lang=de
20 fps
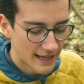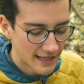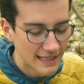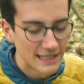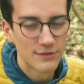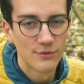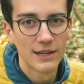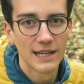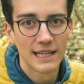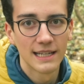
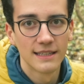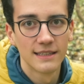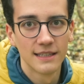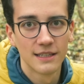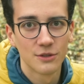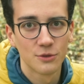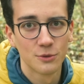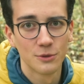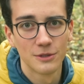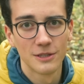Ist wirklich
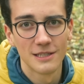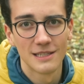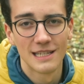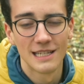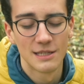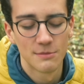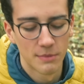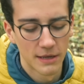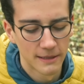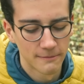nicht gutes
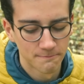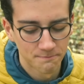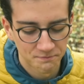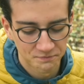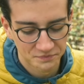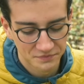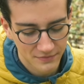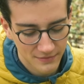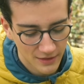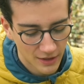Display.
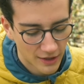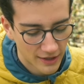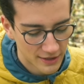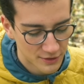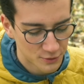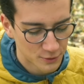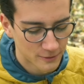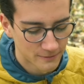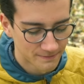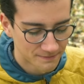
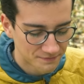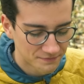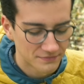Also